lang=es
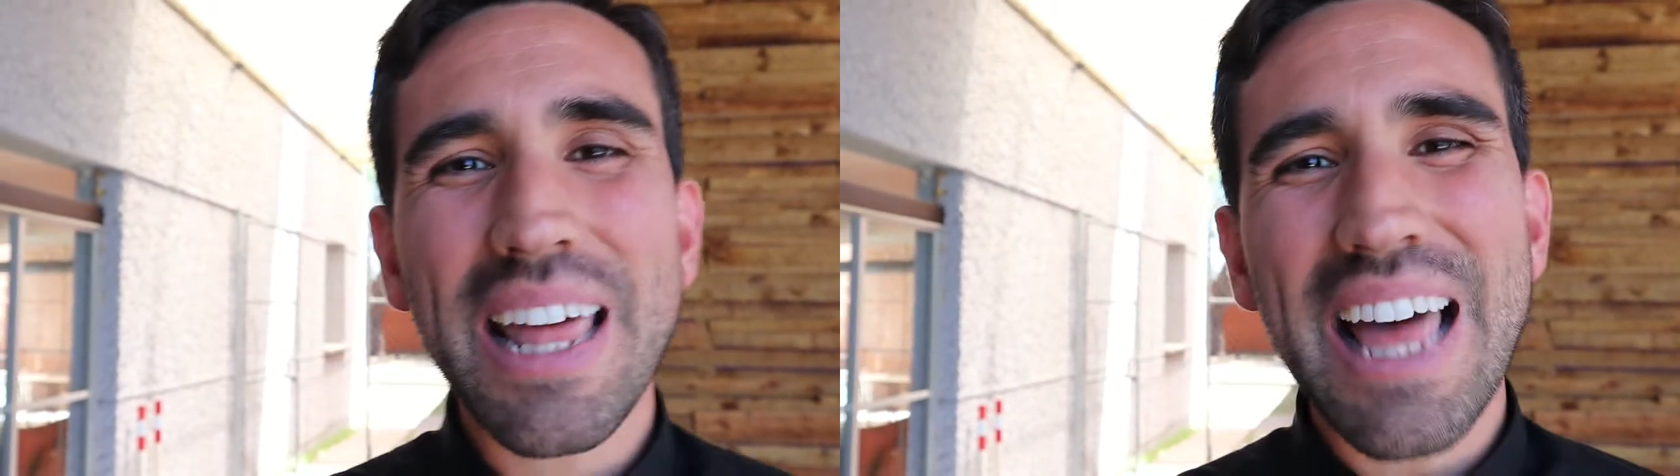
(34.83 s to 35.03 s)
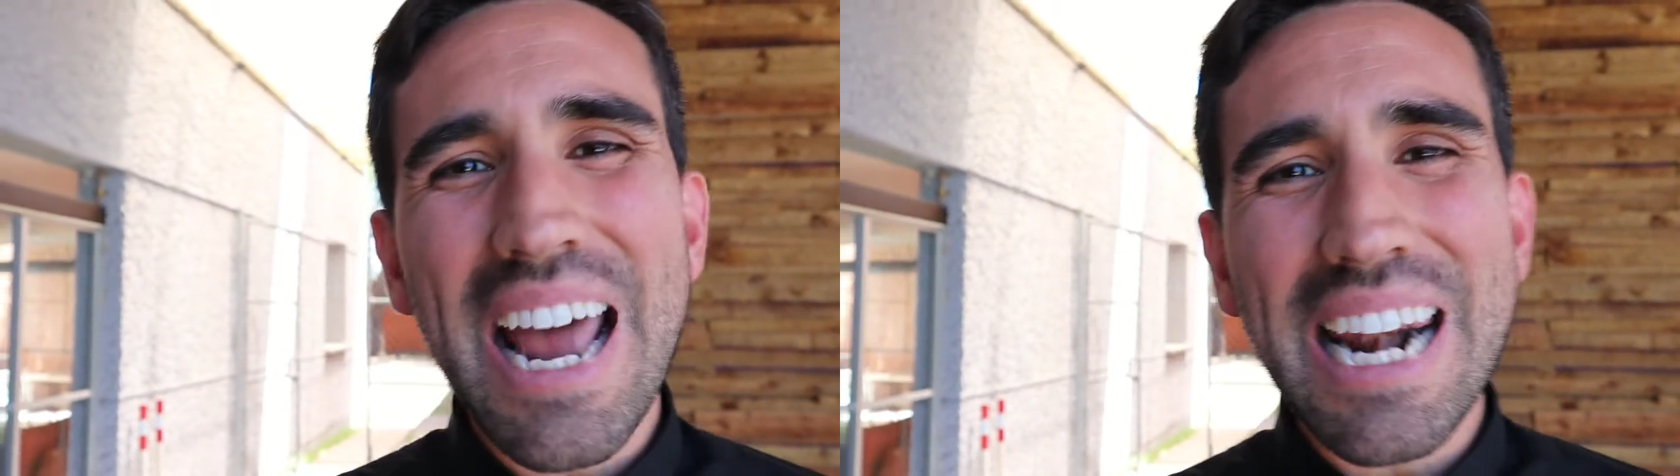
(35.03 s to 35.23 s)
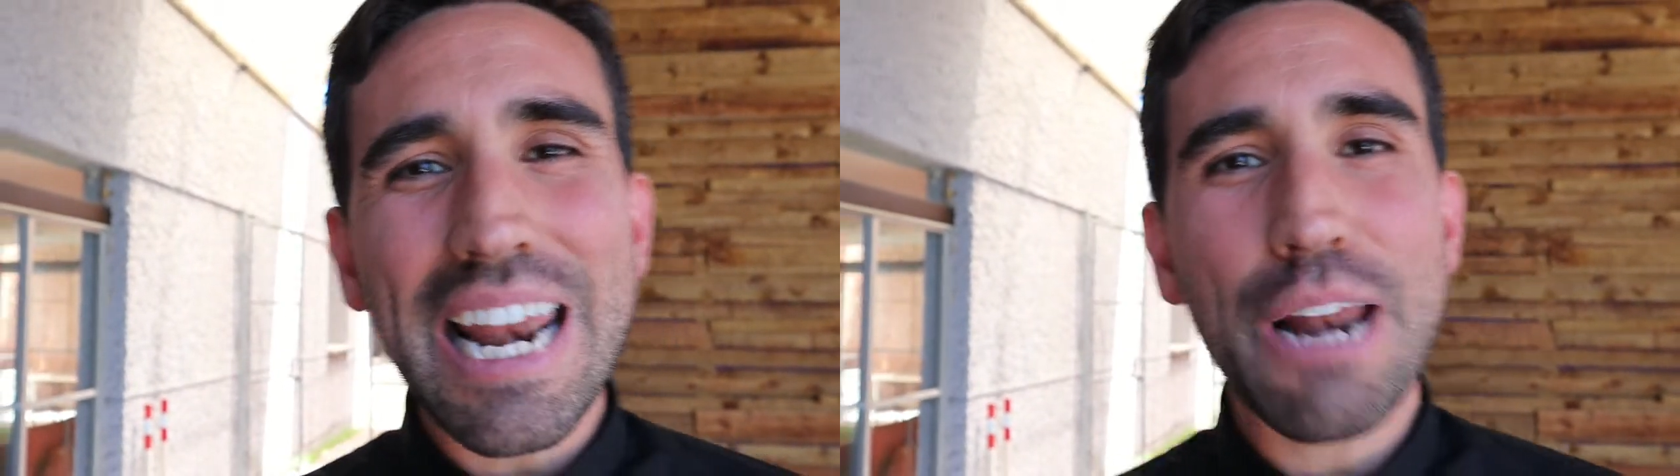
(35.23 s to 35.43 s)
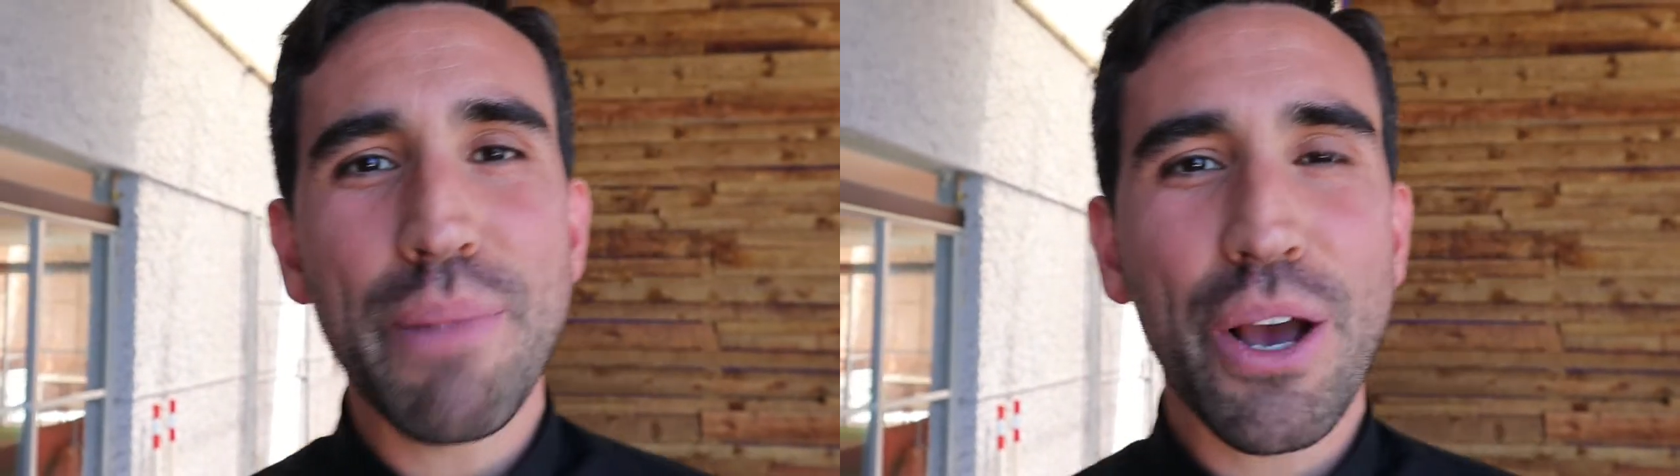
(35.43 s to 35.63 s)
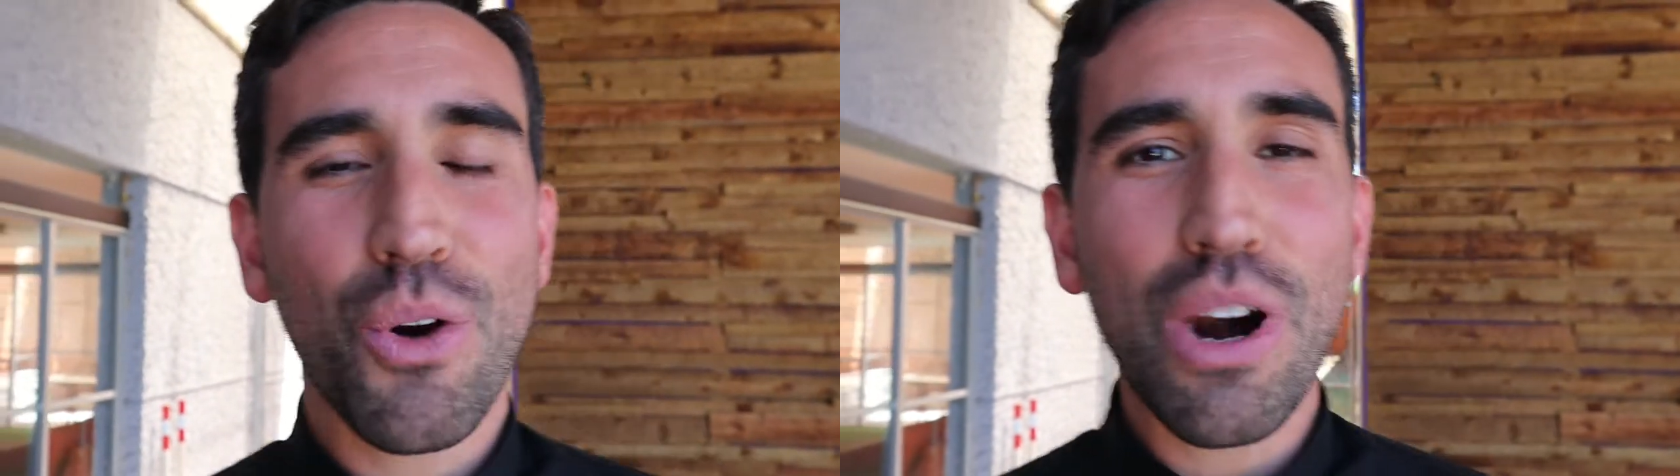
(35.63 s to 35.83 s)
darle el
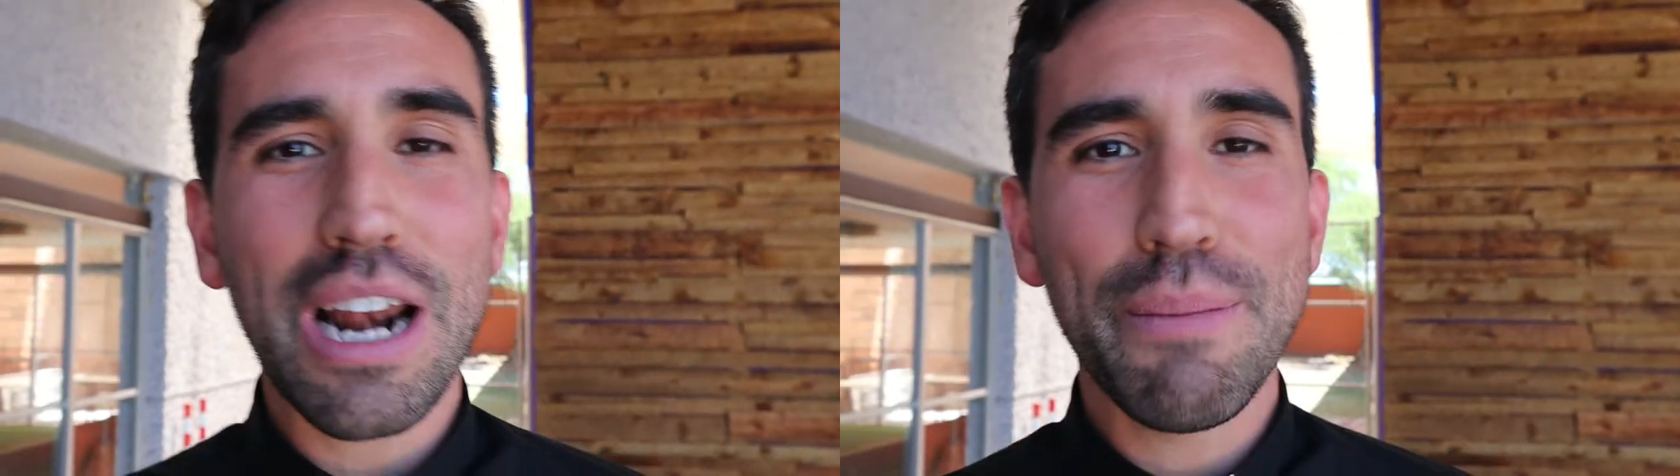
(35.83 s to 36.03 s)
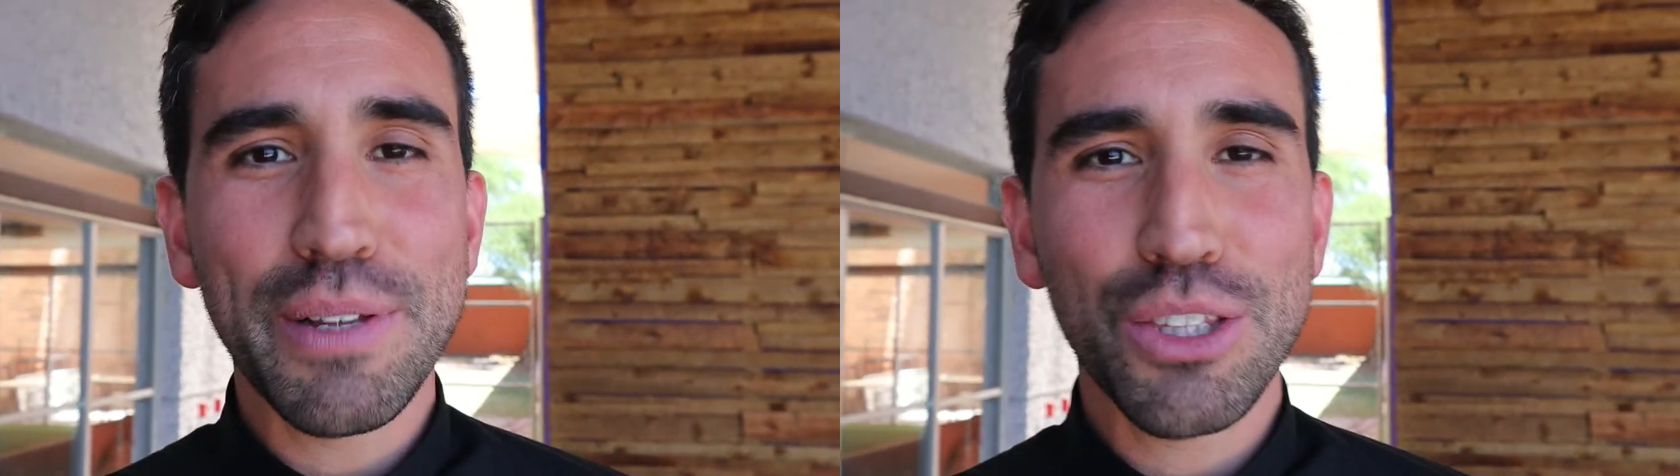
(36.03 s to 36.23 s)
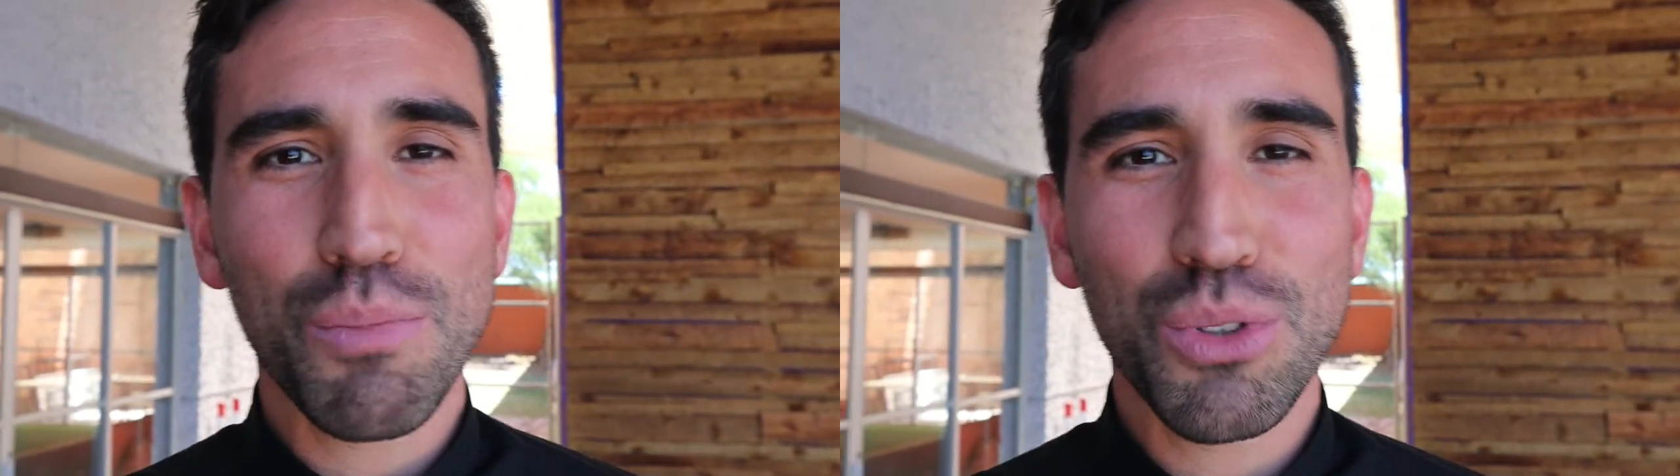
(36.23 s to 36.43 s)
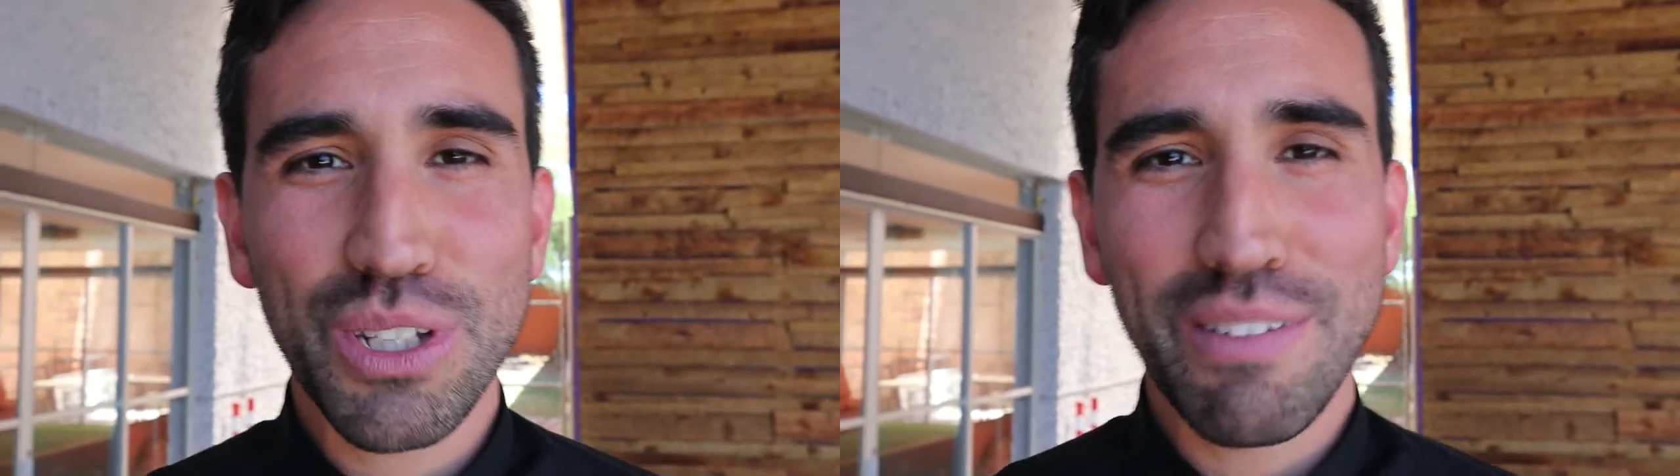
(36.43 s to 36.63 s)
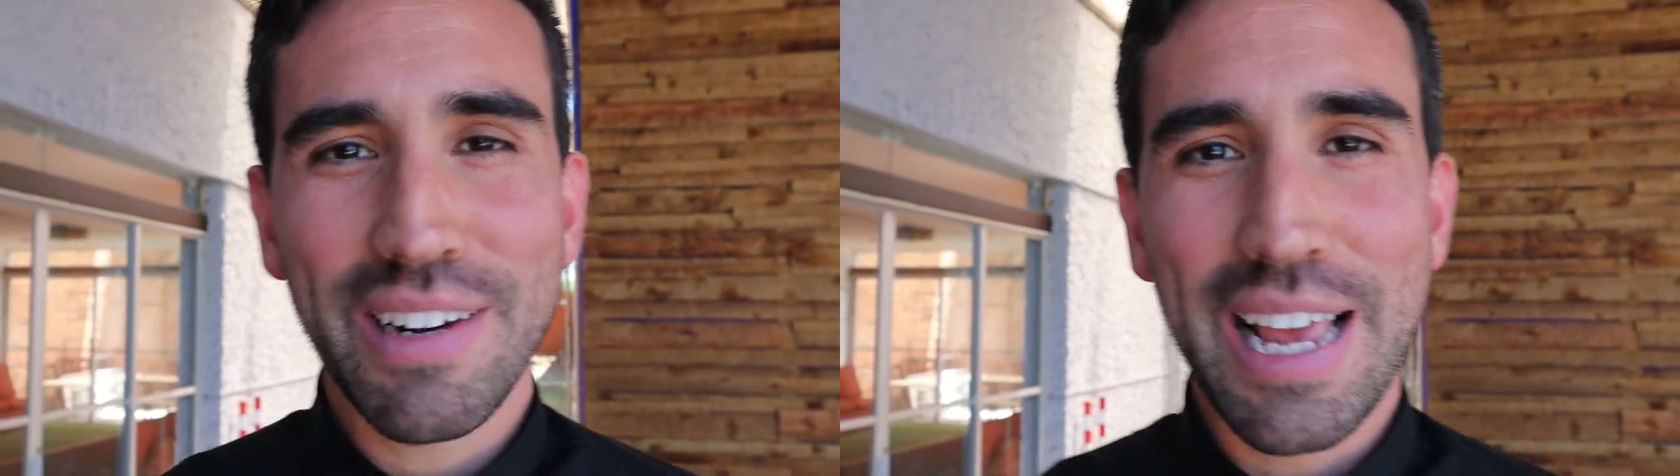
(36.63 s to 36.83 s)
mejor alimento
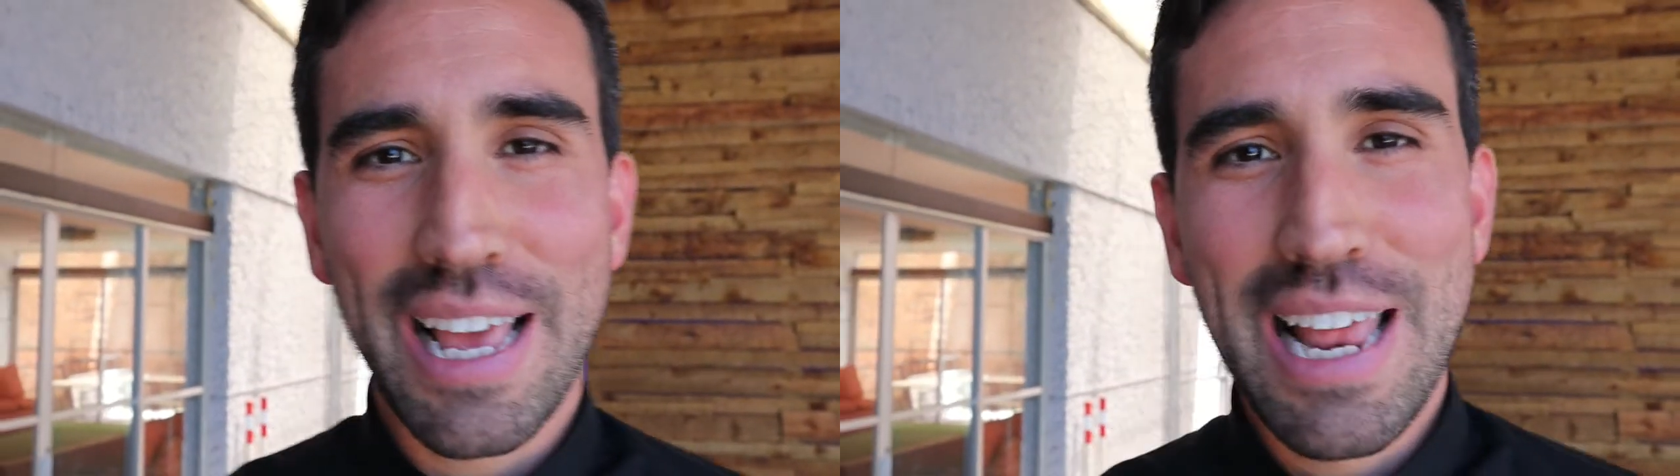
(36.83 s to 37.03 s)
posible,